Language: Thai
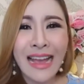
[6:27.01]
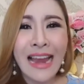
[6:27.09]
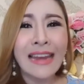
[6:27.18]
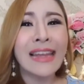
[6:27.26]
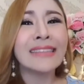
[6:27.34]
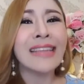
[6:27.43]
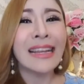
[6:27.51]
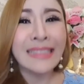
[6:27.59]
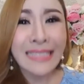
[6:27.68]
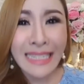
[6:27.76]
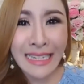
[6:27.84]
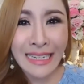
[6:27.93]
และทัน
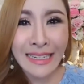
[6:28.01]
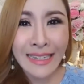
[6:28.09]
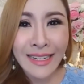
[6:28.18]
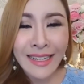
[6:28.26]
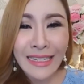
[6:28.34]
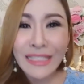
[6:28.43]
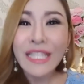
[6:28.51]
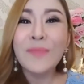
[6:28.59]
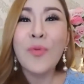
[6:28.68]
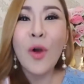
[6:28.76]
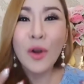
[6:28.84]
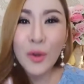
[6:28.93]
ทีที่
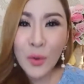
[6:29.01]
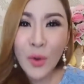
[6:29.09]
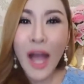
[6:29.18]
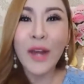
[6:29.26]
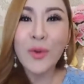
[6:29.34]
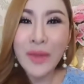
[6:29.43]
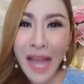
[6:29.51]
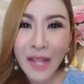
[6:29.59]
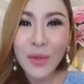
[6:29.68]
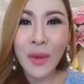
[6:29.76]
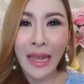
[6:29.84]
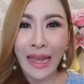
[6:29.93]
พวกหนูอนุญาต
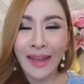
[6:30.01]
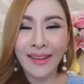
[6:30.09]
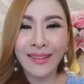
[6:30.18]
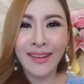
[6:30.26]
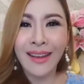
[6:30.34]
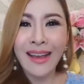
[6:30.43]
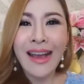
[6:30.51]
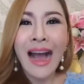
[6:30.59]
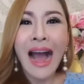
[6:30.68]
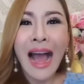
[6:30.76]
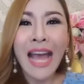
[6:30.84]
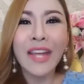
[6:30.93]
ตัวเอง
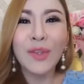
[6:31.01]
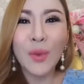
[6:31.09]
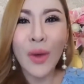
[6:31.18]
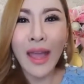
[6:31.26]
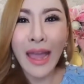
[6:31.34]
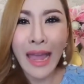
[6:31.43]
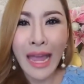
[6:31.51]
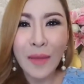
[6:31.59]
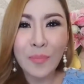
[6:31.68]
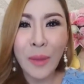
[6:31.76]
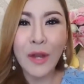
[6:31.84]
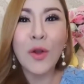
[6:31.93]
ให้ตัวเอง
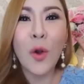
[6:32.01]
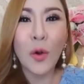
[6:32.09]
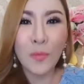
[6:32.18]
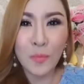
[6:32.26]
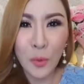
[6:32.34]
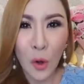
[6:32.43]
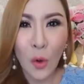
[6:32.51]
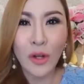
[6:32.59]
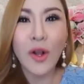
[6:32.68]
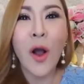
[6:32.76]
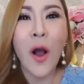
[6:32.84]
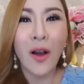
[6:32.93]
เป็นคนโปรด
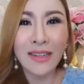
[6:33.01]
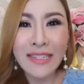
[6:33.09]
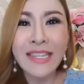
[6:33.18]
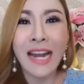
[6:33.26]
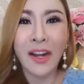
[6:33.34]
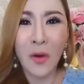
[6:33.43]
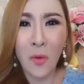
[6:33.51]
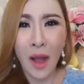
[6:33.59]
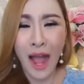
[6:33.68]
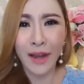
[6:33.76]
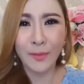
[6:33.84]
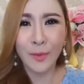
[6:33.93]
ของจักร
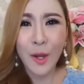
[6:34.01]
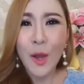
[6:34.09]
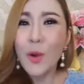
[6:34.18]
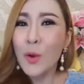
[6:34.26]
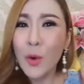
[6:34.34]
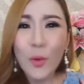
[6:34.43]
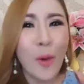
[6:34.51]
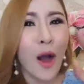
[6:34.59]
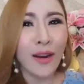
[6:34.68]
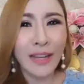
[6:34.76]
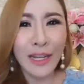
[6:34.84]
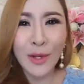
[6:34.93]
วาลครูบอก
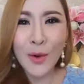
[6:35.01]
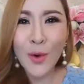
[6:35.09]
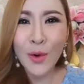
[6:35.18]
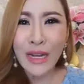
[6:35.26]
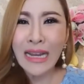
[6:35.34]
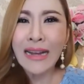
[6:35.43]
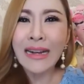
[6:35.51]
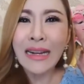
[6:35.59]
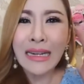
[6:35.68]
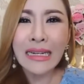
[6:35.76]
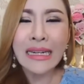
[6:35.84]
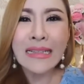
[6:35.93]
เลยลูกค
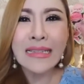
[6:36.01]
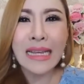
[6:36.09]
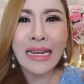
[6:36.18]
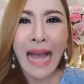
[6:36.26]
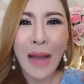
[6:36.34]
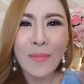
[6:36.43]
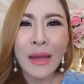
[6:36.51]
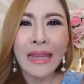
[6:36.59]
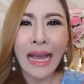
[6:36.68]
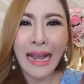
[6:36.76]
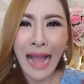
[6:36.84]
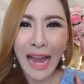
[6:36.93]
ลื่นสนามพลั
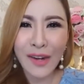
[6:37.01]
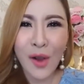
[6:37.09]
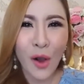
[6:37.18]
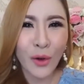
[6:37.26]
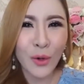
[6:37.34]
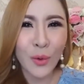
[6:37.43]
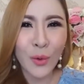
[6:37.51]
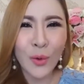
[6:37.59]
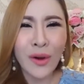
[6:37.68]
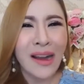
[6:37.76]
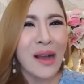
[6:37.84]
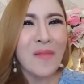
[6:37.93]
งงานของหนู
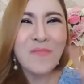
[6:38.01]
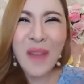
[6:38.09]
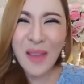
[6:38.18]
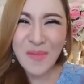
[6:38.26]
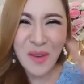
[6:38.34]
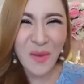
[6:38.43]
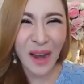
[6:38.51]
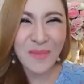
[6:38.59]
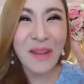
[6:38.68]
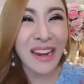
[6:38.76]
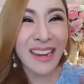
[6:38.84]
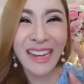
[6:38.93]
ไม่มีวันเห
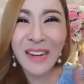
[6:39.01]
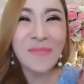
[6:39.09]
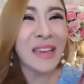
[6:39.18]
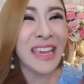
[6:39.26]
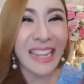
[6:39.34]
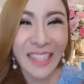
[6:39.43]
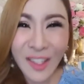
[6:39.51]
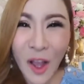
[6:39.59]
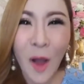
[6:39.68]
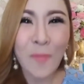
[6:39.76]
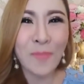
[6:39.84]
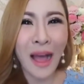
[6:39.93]
มือนเดิมอีกต่
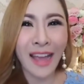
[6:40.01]
อไป